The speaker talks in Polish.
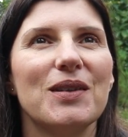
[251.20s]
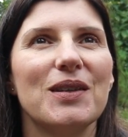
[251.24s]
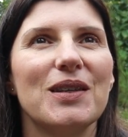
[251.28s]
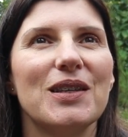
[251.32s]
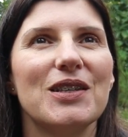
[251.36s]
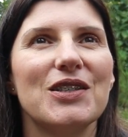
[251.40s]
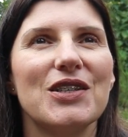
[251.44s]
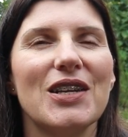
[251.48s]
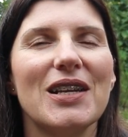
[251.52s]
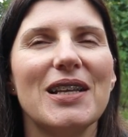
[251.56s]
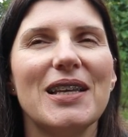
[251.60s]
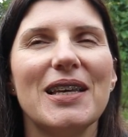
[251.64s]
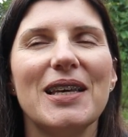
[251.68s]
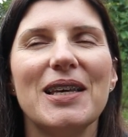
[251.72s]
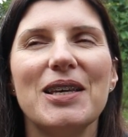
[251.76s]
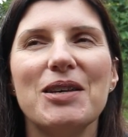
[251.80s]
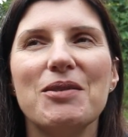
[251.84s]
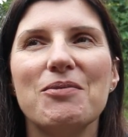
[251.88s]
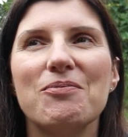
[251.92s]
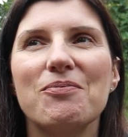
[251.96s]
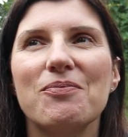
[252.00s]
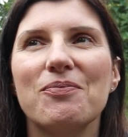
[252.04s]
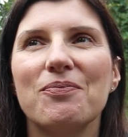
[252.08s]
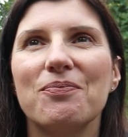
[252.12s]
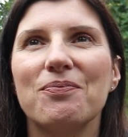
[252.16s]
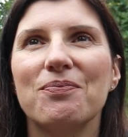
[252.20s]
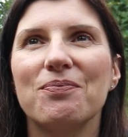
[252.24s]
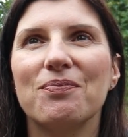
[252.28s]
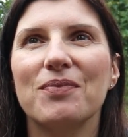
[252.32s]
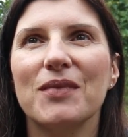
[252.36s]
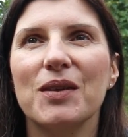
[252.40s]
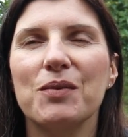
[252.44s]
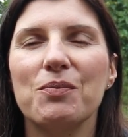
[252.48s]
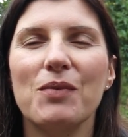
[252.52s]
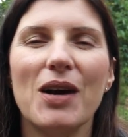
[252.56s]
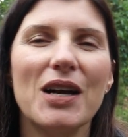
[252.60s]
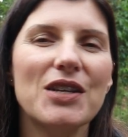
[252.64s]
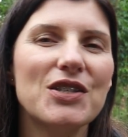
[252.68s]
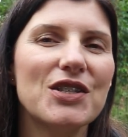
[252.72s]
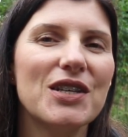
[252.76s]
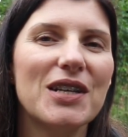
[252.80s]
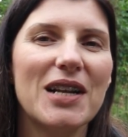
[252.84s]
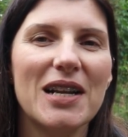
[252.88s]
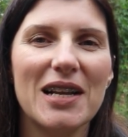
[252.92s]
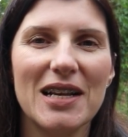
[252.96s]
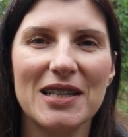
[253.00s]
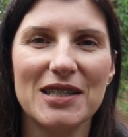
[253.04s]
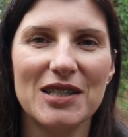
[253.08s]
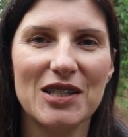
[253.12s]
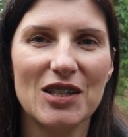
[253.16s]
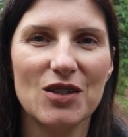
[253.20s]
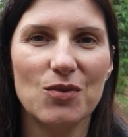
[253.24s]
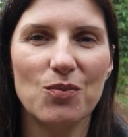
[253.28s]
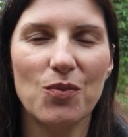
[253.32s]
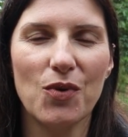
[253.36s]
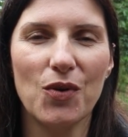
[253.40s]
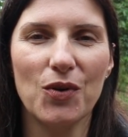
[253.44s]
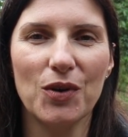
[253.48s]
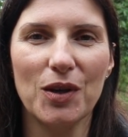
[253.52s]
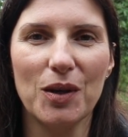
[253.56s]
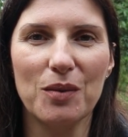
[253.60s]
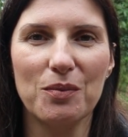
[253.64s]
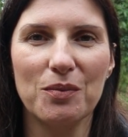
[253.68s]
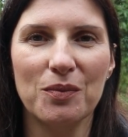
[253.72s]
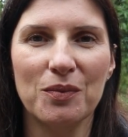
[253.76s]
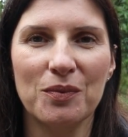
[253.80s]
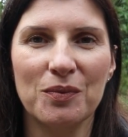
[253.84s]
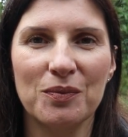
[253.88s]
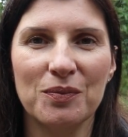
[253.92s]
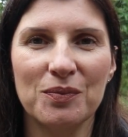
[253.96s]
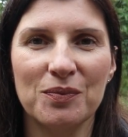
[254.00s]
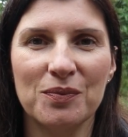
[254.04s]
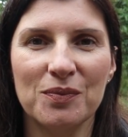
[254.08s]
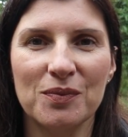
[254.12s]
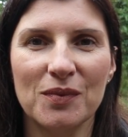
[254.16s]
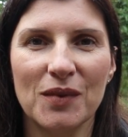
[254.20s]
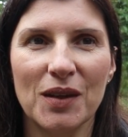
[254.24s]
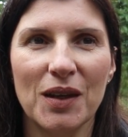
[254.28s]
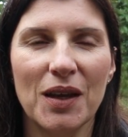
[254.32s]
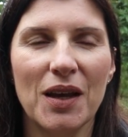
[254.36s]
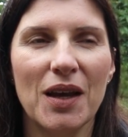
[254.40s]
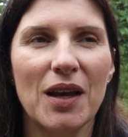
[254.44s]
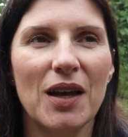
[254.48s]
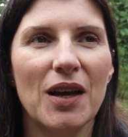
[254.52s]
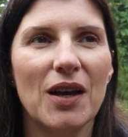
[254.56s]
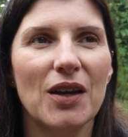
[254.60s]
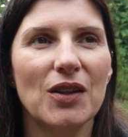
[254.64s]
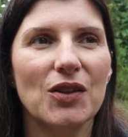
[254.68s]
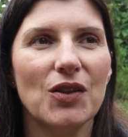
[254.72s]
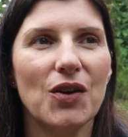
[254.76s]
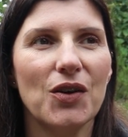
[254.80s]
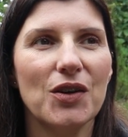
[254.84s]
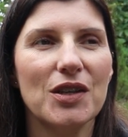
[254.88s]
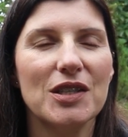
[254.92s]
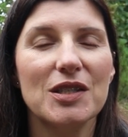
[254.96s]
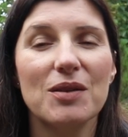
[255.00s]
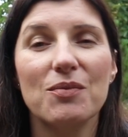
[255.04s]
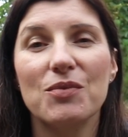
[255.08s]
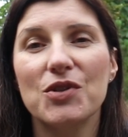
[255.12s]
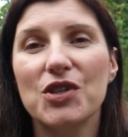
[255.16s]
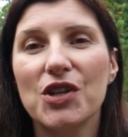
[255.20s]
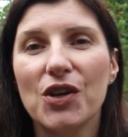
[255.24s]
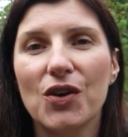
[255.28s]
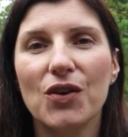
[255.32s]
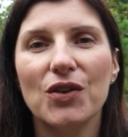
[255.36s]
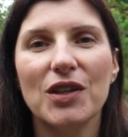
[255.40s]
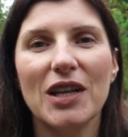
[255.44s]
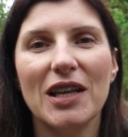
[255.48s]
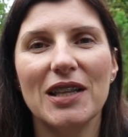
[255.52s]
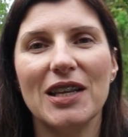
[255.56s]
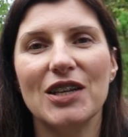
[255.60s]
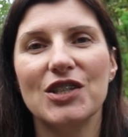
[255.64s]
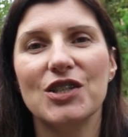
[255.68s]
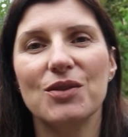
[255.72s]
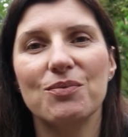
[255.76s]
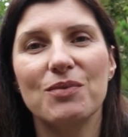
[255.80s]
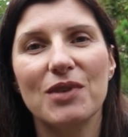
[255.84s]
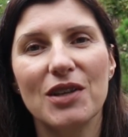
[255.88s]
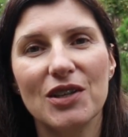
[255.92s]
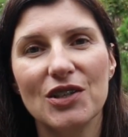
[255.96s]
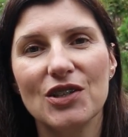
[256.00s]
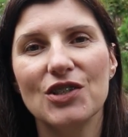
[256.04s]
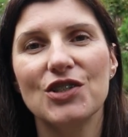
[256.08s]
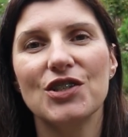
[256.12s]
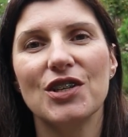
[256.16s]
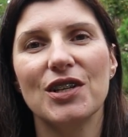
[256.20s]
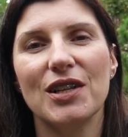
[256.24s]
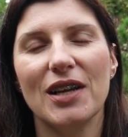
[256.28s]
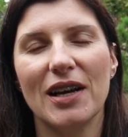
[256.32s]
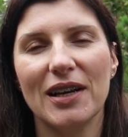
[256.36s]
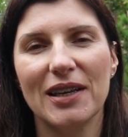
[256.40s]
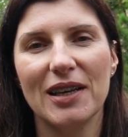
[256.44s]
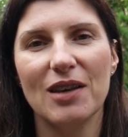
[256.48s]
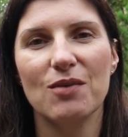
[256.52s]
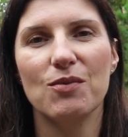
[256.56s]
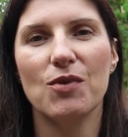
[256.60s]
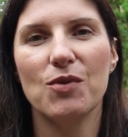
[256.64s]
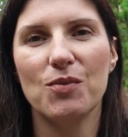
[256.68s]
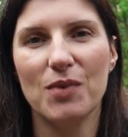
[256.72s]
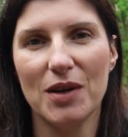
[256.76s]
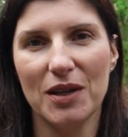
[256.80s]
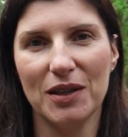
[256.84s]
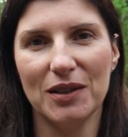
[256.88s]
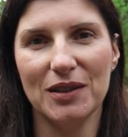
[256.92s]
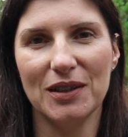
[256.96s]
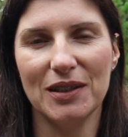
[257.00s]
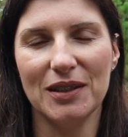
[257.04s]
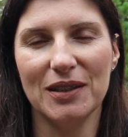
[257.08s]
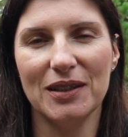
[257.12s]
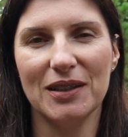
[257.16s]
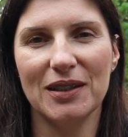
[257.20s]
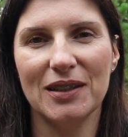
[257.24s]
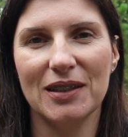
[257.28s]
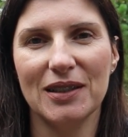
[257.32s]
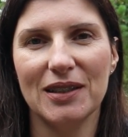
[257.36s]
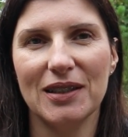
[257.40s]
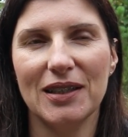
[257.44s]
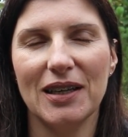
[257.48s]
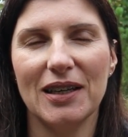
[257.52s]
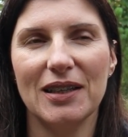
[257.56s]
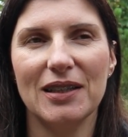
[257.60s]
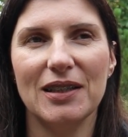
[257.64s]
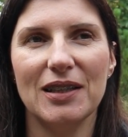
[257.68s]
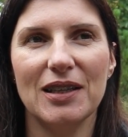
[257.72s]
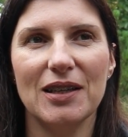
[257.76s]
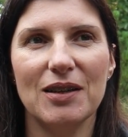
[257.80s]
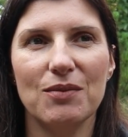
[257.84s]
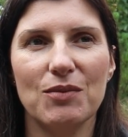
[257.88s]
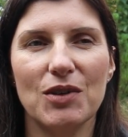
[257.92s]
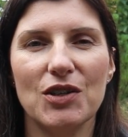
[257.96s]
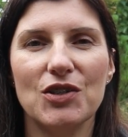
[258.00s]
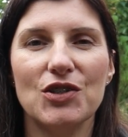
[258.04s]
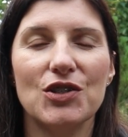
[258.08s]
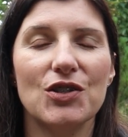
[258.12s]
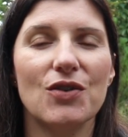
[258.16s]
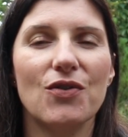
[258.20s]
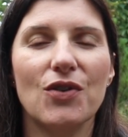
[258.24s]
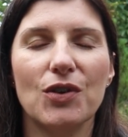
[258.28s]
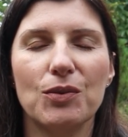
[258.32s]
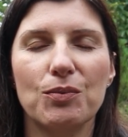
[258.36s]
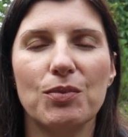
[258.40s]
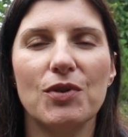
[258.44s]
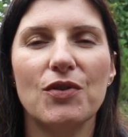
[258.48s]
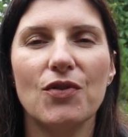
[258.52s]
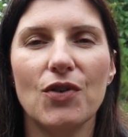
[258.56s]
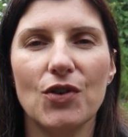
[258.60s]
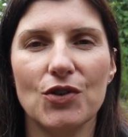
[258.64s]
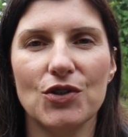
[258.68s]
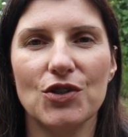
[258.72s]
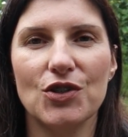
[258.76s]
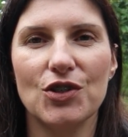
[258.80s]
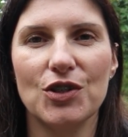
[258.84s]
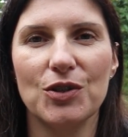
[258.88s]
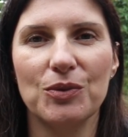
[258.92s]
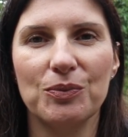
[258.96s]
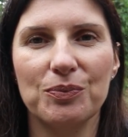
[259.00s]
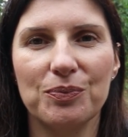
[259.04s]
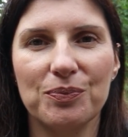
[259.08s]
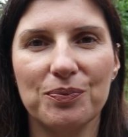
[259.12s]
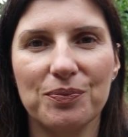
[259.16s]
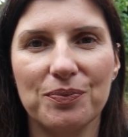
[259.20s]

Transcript: jeżeli macie relację z Bogiem, to jestem przekonana, że mieliście takie momenty, kiedy mieliście wątpliwości.